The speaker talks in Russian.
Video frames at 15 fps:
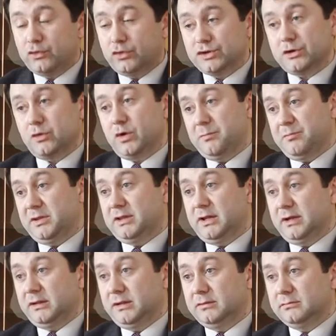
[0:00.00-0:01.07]
утечку
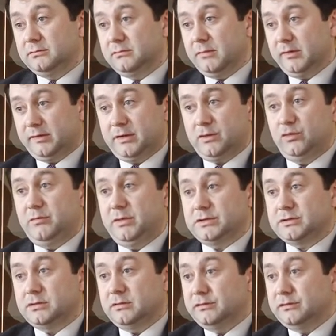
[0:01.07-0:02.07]
капитала за рубеж.